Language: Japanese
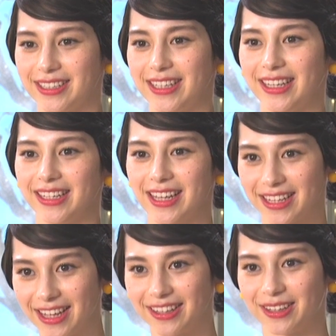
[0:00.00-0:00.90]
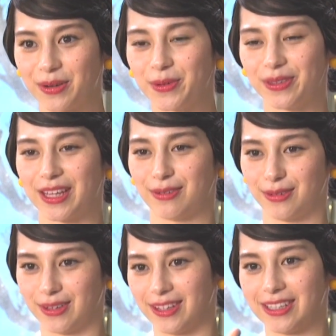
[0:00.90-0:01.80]
素敵だなって思ったの
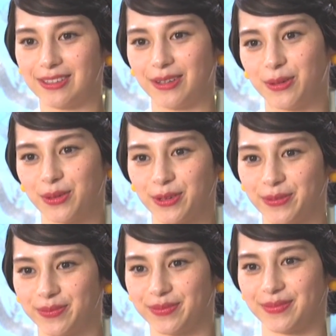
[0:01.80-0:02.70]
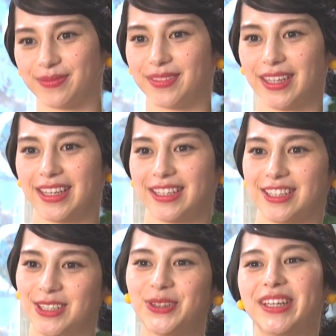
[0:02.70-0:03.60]
と、私はこの「
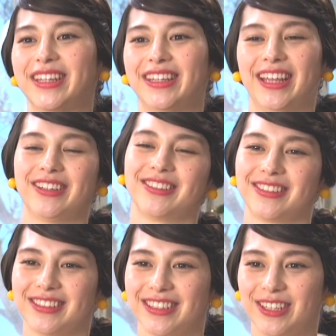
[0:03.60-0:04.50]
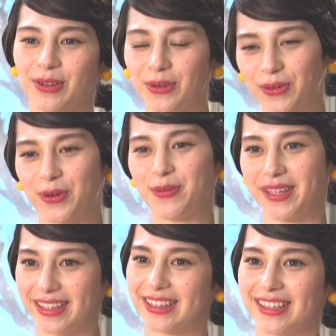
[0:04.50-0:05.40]
ジョイ」っていう喜
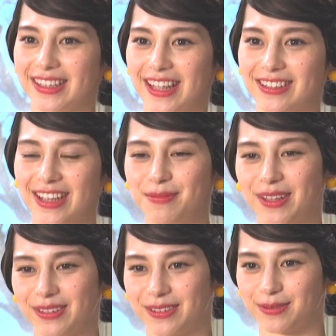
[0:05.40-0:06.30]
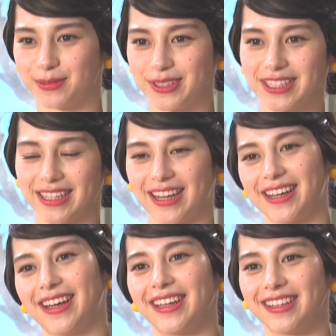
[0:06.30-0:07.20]
びっていう意味の文字
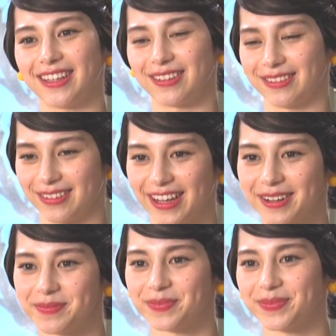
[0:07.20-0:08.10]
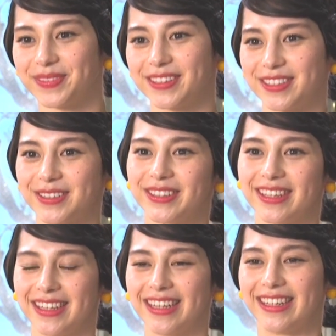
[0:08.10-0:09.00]
が入っているのがすごい
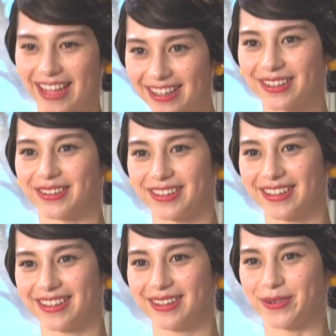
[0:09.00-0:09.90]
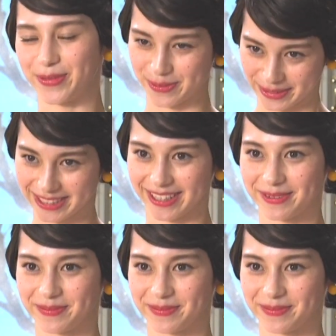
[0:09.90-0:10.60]
いいなと思いました。